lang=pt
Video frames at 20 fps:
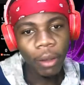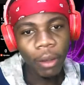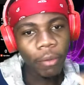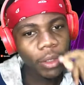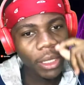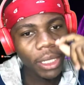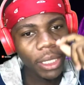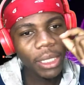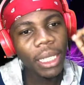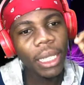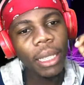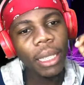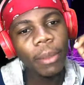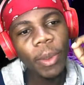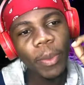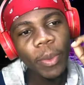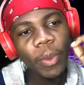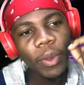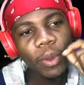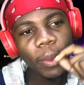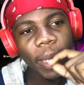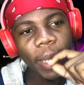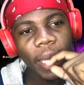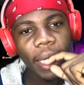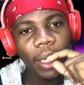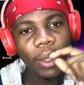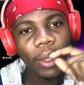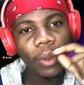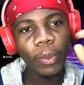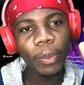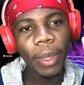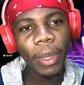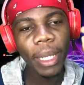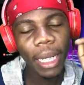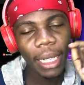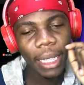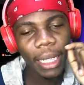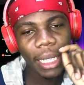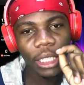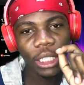Você se lembra muito bem que o
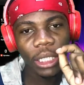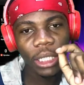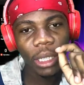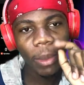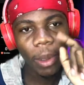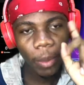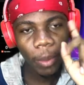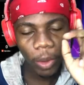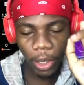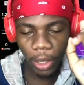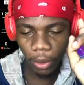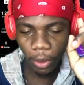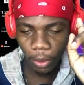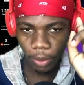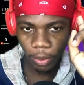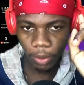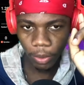Pilar da Chama morreu.